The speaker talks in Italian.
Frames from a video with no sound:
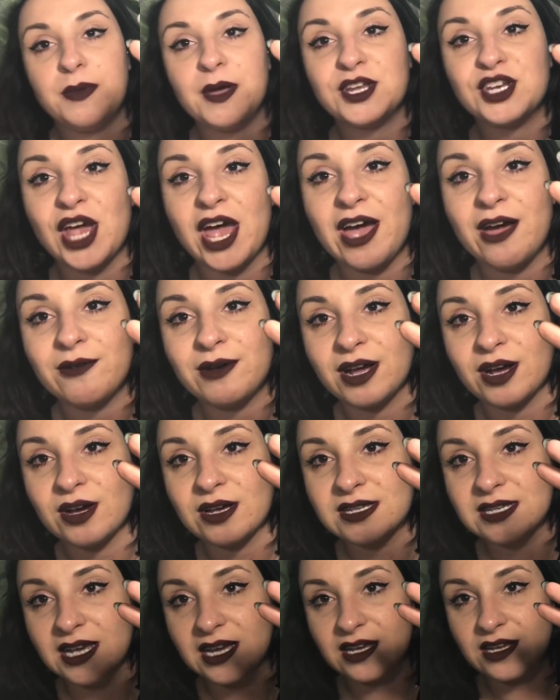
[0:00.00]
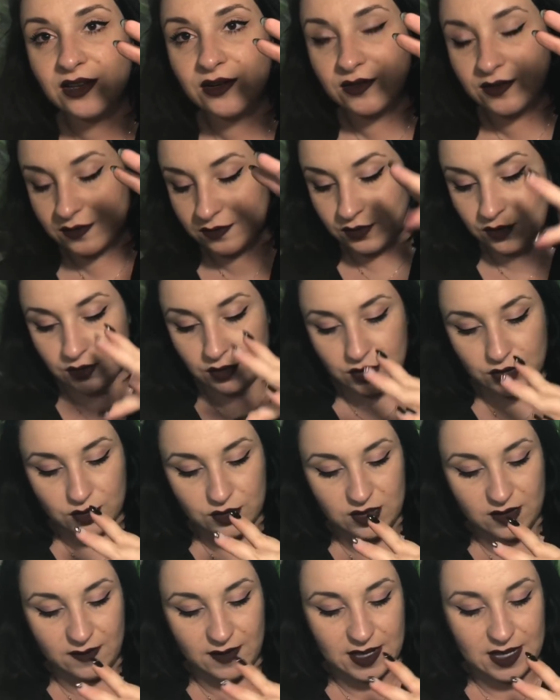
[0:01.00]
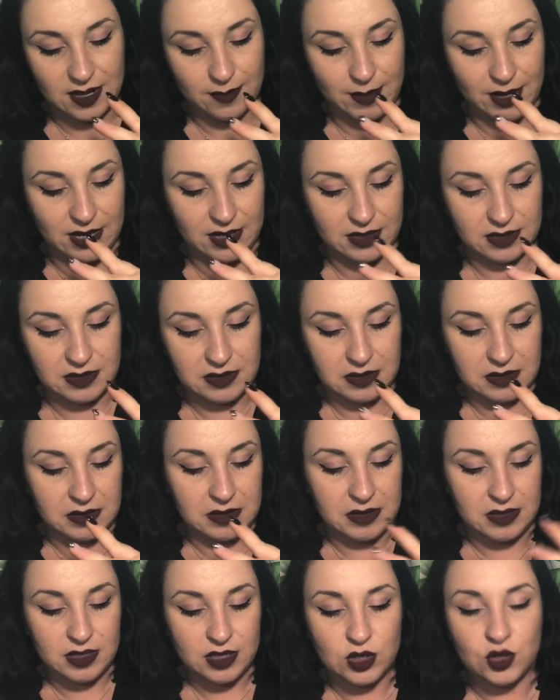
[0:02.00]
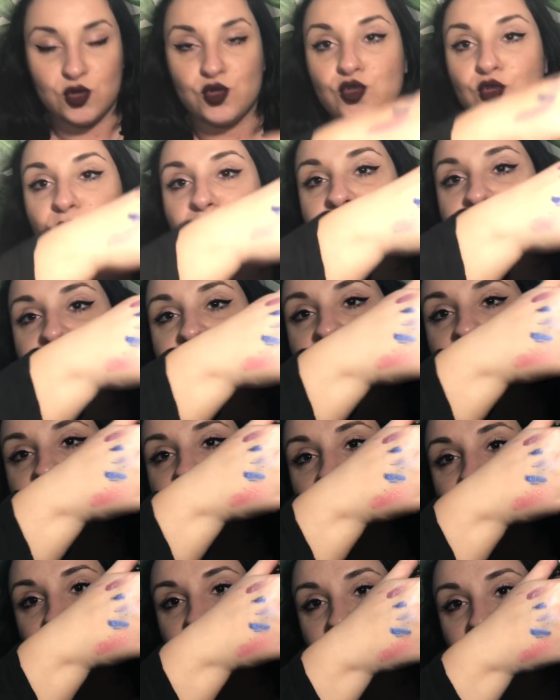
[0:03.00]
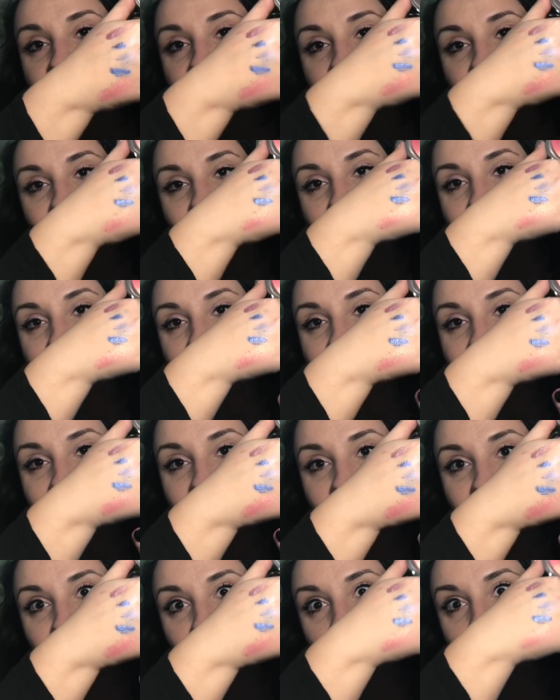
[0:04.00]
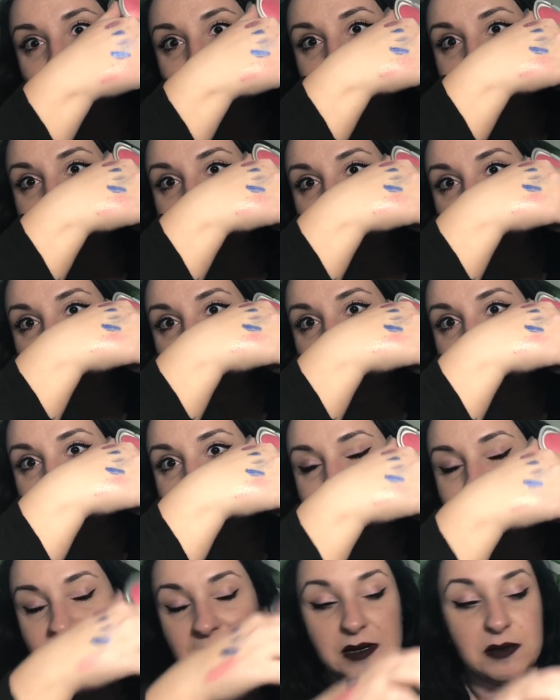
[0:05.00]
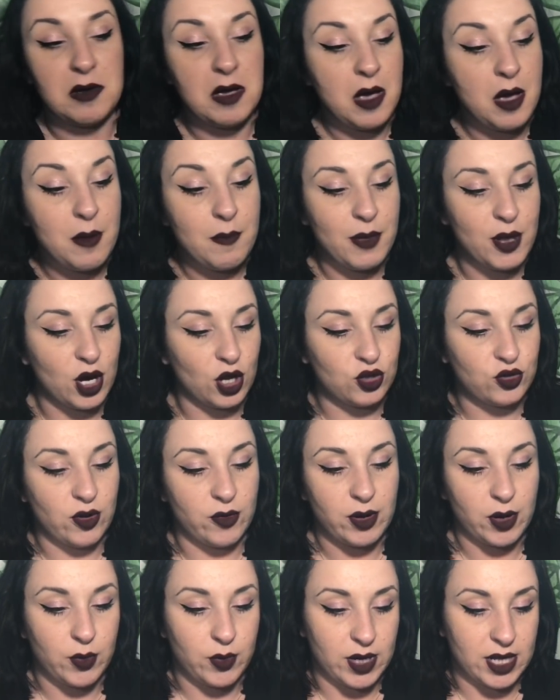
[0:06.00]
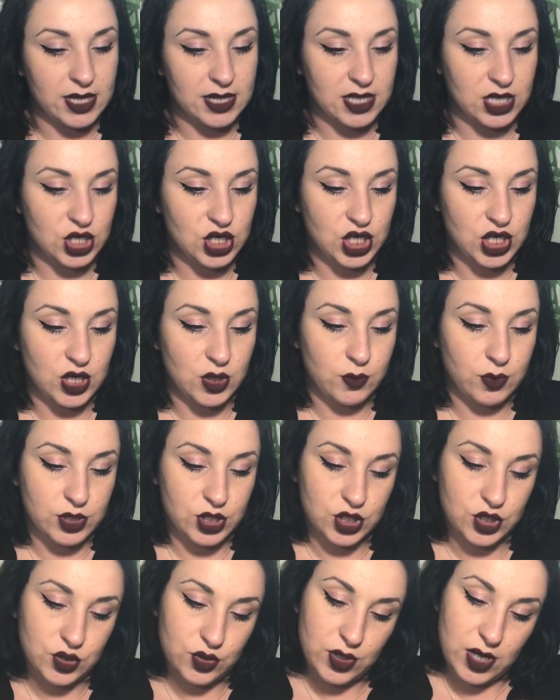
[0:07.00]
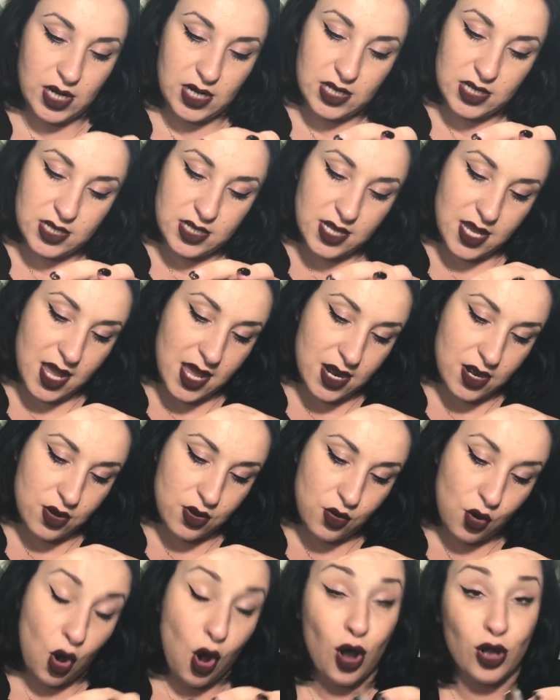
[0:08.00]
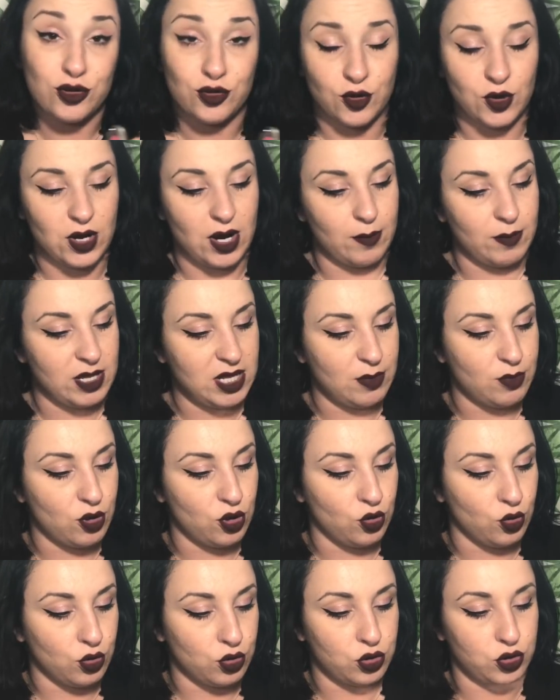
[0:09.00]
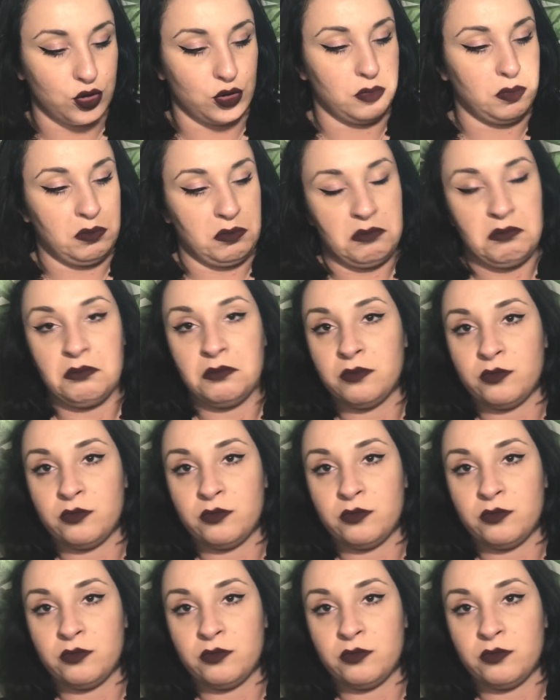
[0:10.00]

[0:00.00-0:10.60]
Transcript: cioè è una cosa io non, non credo si veda ma super scrivente guardate cioè, guardate che riflessi per 8,45 euro ci sono all'interno 8 grammi di prodotto